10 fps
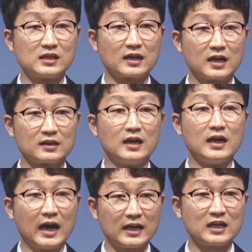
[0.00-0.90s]
향한
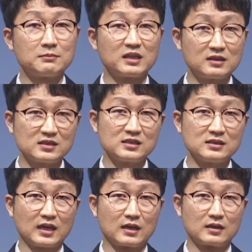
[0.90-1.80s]
하나님의
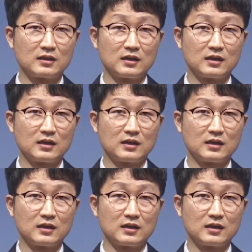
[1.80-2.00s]
뜻인데